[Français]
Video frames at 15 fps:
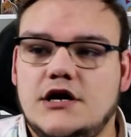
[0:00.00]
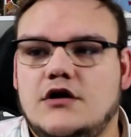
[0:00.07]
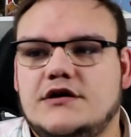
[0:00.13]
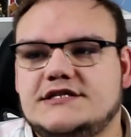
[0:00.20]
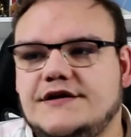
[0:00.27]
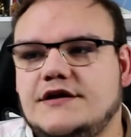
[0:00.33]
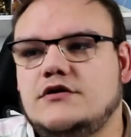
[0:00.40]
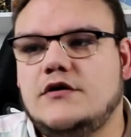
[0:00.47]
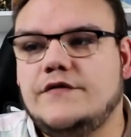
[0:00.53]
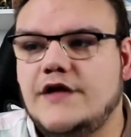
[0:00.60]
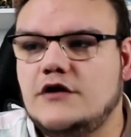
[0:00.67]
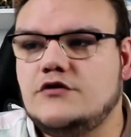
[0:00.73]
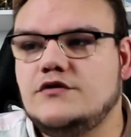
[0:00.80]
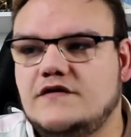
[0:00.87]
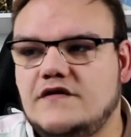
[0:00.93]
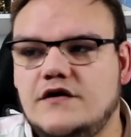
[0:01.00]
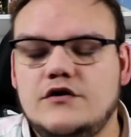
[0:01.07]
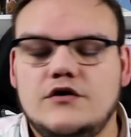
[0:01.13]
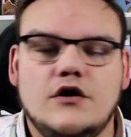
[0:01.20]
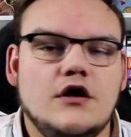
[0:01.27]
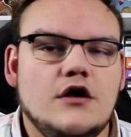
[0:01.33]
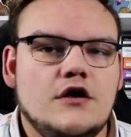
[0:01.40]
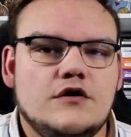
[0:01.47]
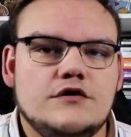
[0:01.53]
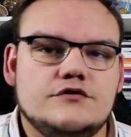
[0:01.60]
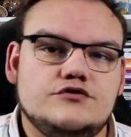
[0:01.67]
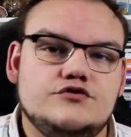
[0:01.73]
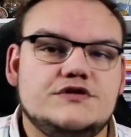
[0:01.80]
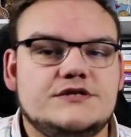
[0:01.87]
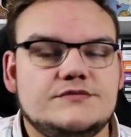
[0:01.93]
Alors c'est vrai que là on a le côté euh, euh,
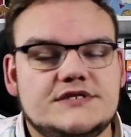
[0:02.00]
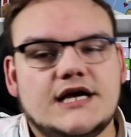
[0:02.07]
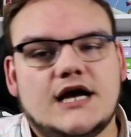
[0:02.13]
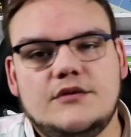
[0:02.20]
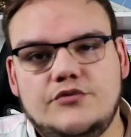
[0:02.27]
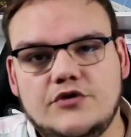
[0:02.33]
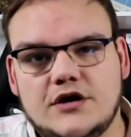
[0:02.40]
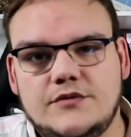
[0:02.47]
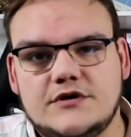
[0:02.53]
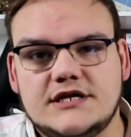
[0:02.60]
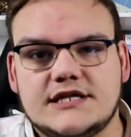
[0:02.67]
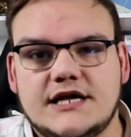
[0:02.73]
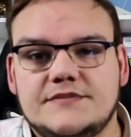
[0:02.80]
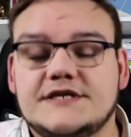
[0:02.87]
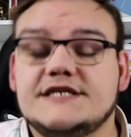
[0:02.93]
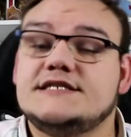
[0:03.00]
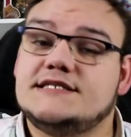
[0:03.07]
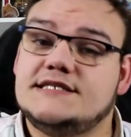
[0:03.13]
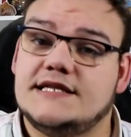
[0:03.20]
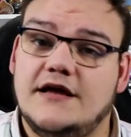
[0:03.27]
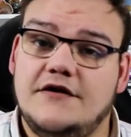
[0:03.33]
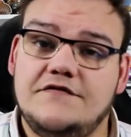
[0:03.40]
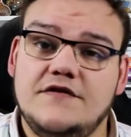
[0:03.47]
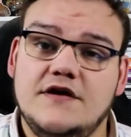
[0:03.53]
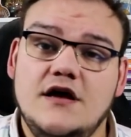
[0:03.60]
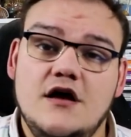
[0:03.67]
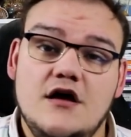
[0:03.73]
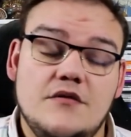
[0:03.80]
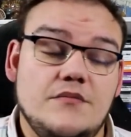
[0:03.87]
du cimetière, elle peut rebondir un Trap Trick, c'est un fait,